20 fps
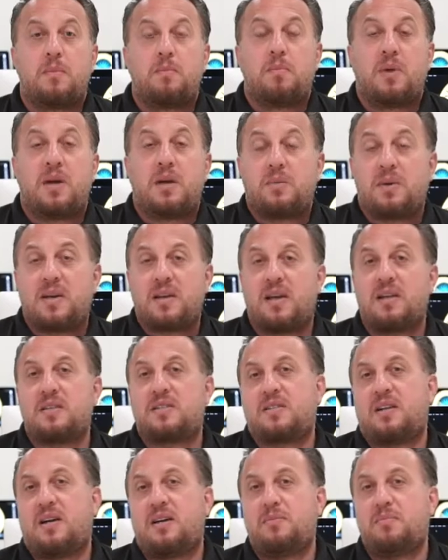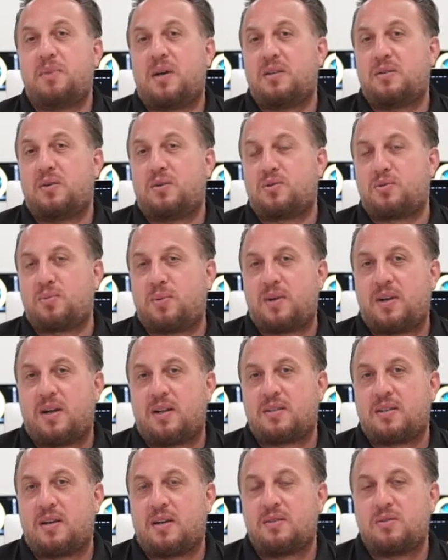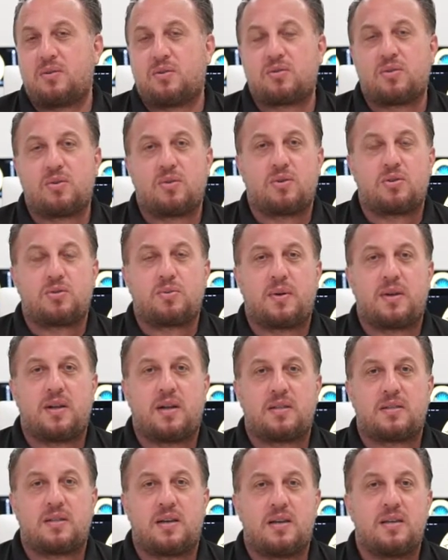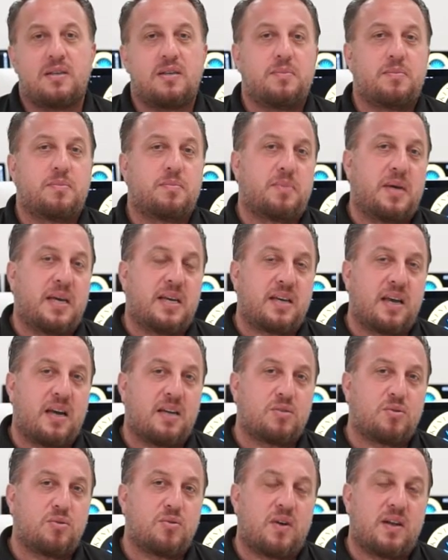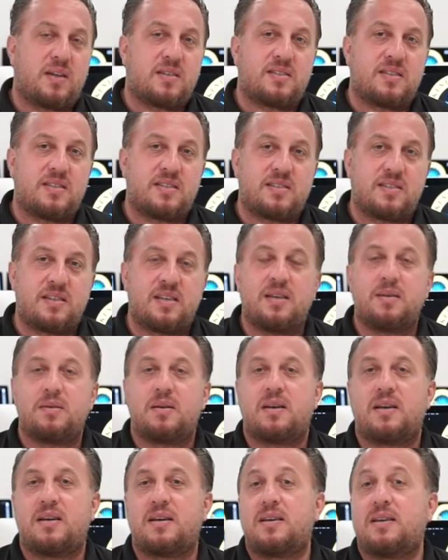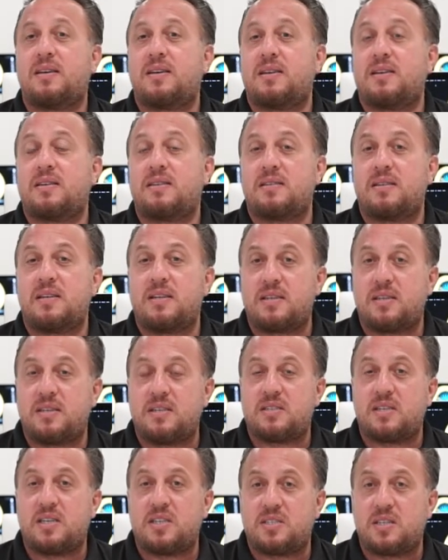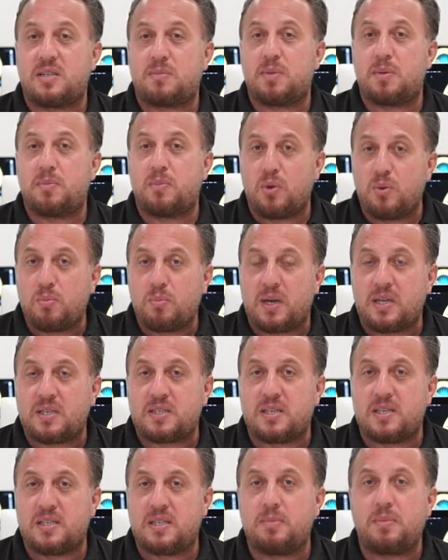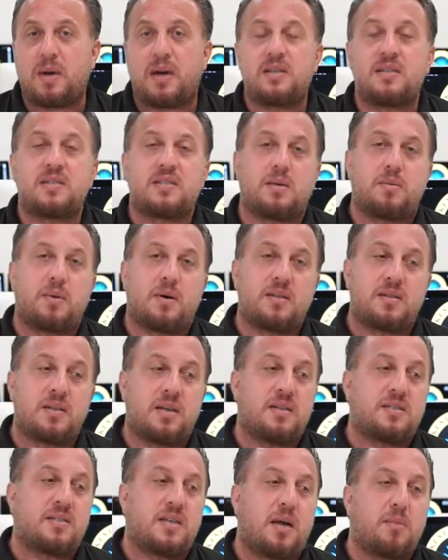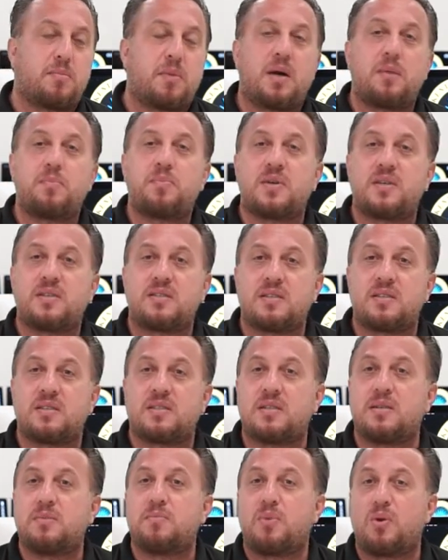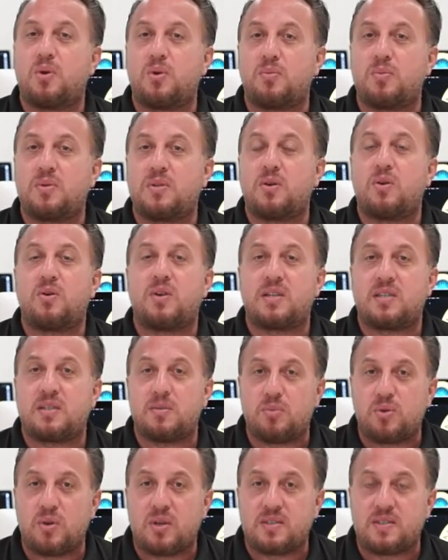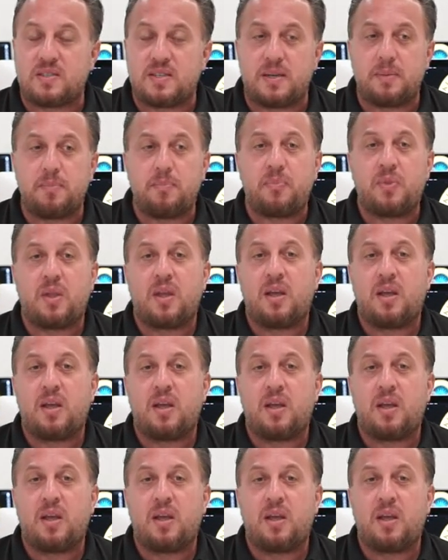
Merhaba gençler, ben Osman Altay, Doktor Osman Altay. Beykent Üniversitesi e, İngilizce İşletme Bölüm Başkanıyım. Aynı zamanda Sermaye Piyasası bölümünde öğretim üyesiyim.